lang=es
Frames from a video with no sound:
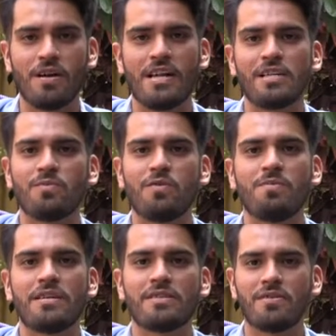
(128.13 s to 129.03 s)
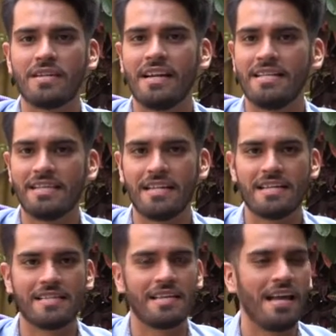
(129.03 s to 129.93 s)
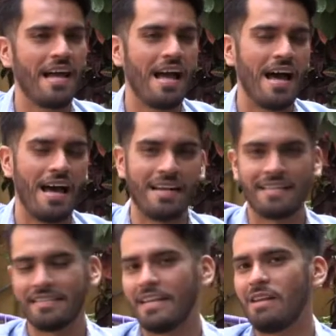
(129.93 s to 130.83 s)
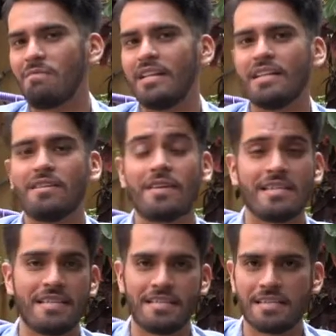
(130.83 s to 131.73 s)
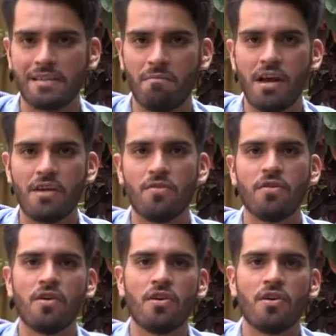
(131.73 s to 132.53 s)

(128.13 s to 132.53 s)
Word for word: todas las pulpas son realizadas artesanalmente, todas hechas a mano,